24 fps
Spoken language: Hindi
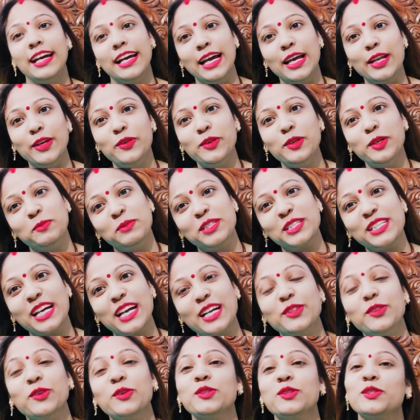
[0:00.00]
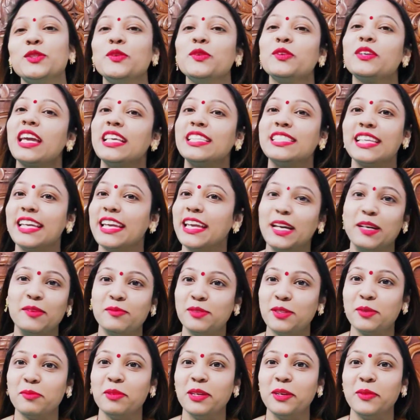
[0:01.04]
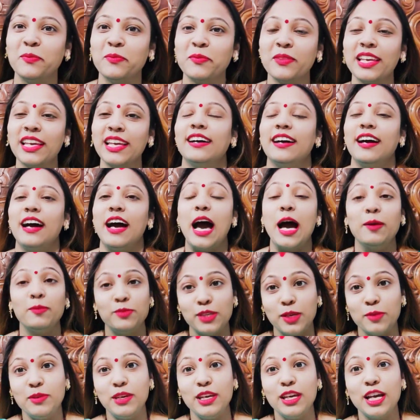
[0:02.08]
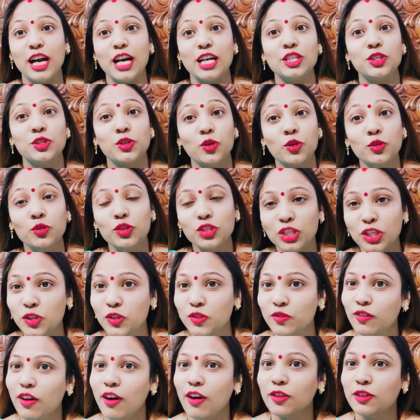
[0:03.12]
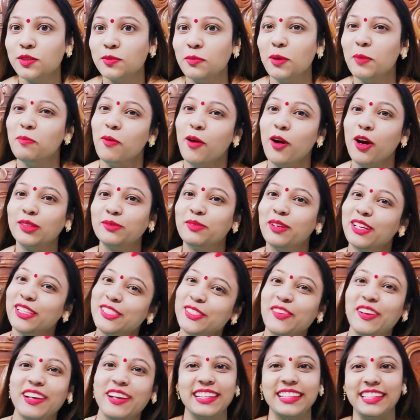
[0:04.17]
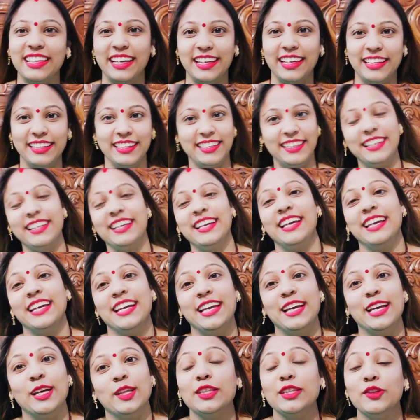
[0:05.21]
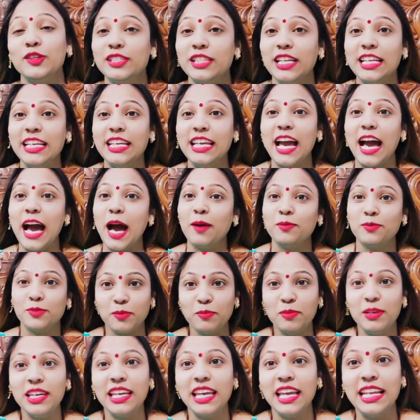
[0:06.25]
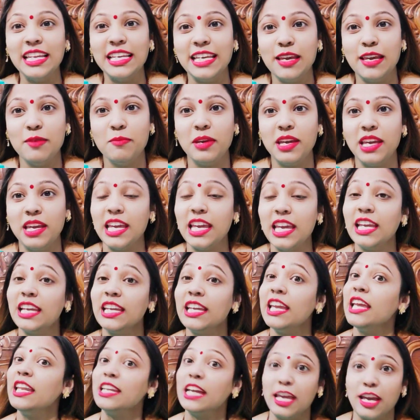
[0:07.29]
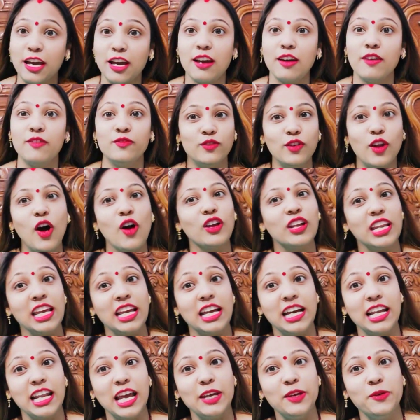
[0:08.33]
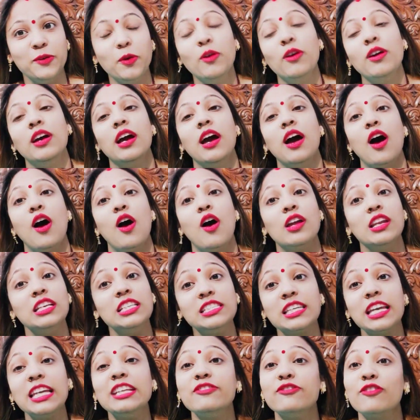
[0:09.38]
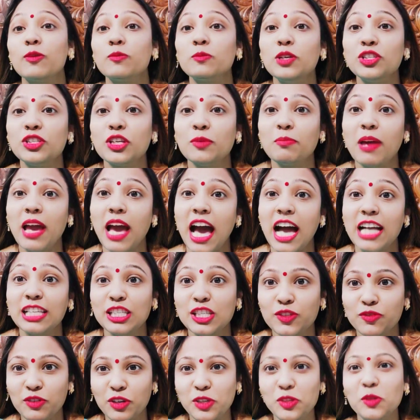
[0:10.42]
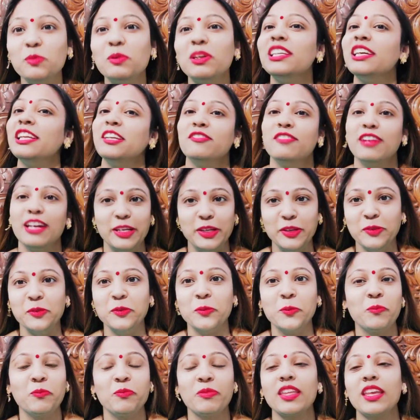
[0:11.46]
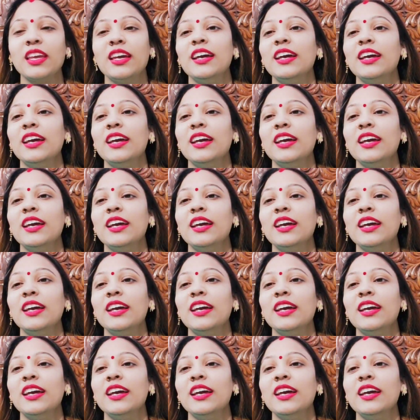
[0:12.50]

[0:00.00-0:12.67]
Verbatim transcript: हेलो नमस्कार दोस्तों कैसे हैं आप सब आप सभी का सोनू शीनू ब्लॉग्स में बहुत बहुत स्वागत है तो चलिए आप सभी के लिए मैं एक ही नया ब्लॉग लेकर आई हूँ और इसकी इन्फॉर्मेशन मैं आज इस वीडियो में देने वाली हूँ